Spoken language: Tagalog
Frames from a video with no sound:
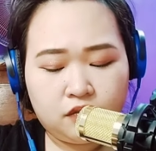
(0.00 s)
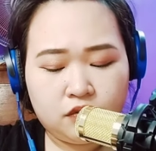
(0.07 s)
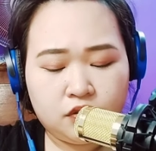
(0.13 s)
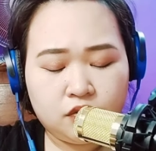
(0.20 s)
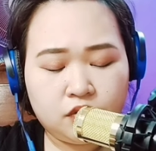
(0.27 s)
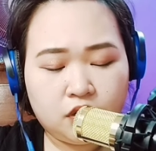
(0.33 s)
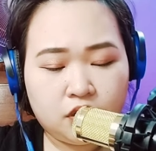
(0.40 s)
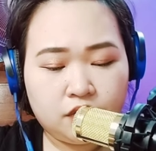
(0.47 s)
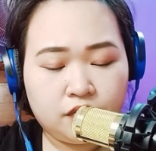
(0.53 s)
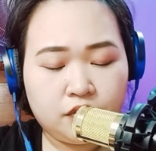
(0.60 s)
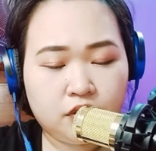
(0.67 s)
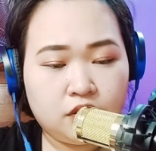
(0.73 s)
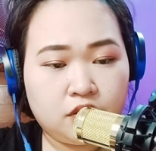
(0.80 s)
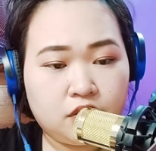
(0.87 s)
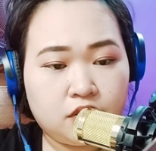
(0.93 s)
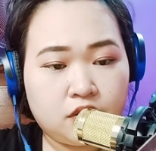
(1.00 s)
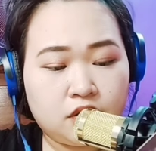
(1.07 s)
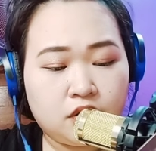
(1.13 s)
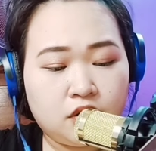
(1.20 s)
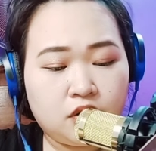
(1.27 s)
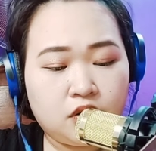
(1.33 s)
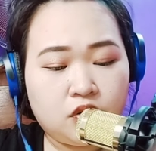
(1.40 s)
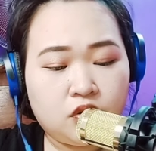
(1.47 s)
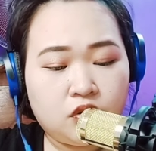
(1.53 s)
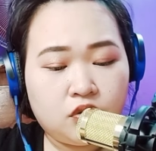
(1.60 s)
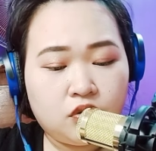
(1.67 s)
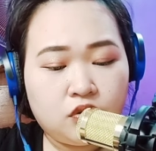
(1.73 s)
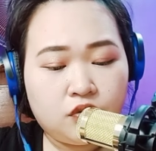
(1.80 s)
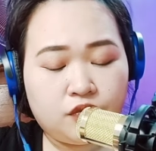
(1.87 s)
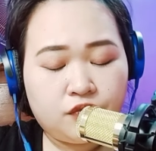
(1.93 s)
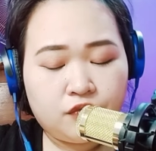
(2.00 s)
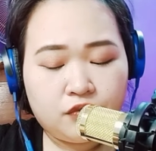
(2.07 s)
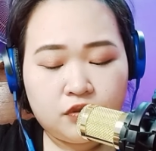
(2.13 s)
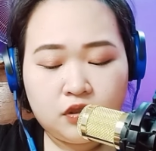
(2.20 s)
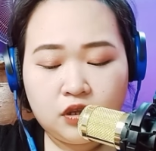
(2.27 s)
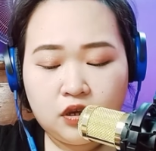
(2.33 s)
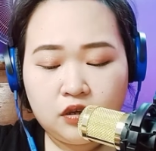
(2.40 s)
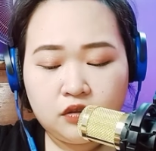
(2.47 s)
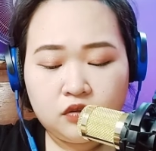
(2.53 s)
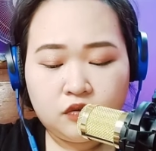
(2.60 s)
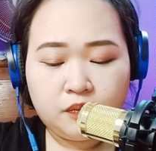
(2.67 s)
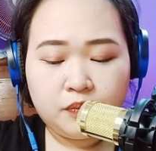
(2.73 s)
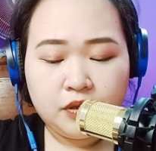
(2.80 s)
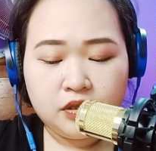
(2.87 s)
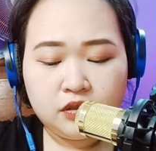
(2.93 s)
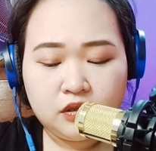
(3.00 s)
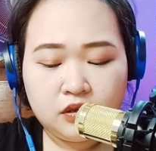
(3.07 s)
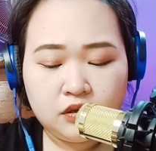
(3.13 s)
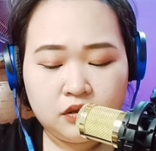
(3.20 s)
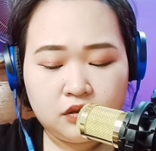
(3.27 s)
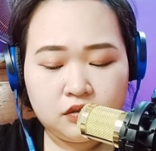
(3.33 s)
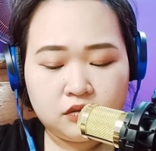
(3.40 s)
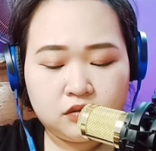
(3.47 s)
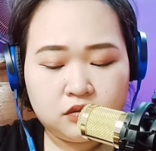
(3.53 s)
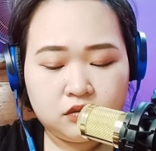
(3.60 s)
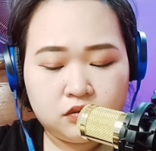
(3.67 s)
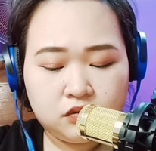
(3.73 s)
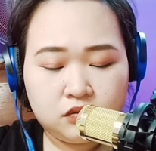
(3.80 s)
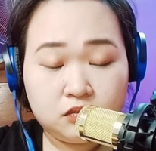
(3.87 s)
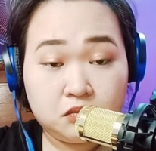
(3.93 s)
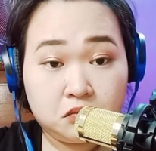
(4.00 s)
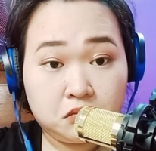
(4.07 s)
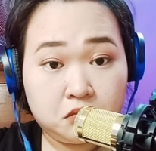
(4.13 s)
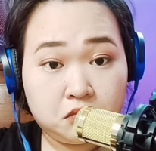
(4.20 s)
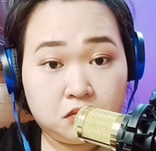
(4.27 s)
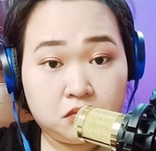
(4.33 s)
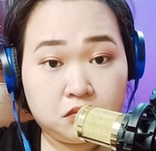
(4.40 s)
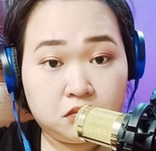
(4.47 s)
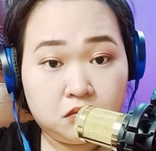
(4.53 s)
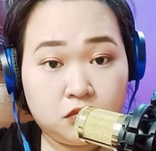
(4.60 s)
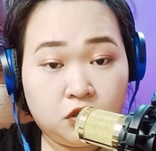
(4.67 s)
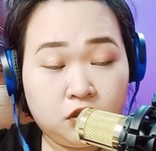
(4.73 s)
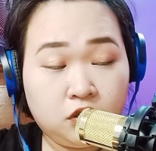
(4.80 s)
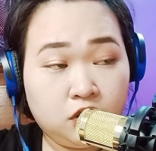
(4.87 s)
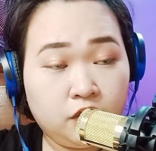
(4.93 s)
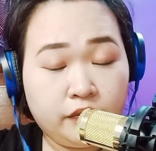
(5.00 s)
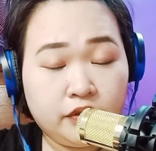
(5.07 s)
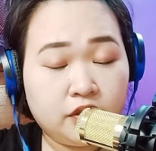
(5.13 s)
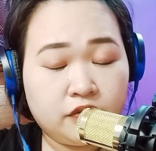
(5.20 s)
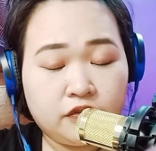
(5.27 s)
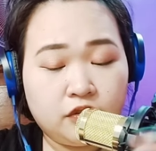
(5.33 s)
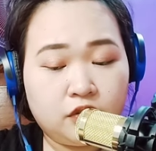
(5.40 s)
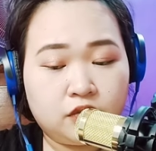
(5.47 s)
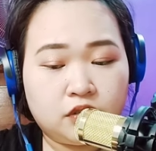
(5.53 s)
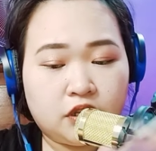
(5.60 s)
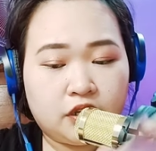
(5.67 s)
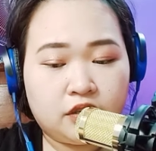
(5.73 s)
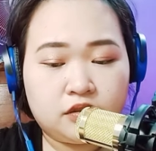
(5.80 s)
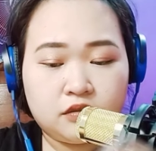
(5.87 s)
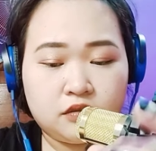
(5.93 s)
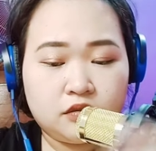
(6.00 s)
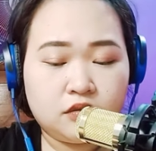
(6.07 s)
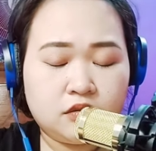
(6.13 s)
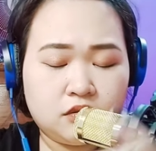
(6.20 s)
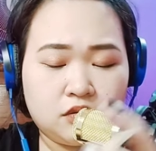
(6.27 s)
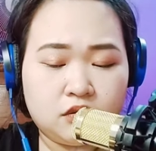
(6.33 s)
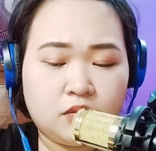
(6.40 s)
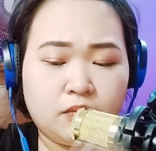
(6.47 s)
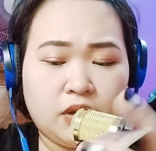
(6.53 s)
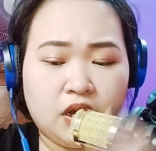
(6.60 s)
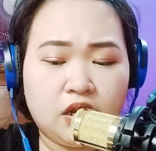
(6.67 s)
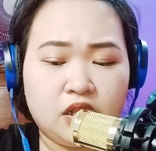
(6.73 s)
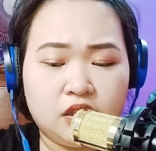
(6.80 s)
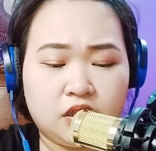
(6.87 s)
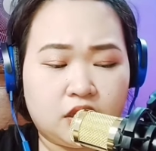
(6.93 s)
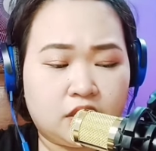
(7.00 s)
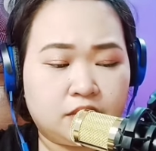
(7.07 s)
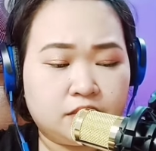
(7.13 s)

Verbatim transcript: We do have here Knight of Pentacles. You're dealing with the slow night. Ang bagal niya.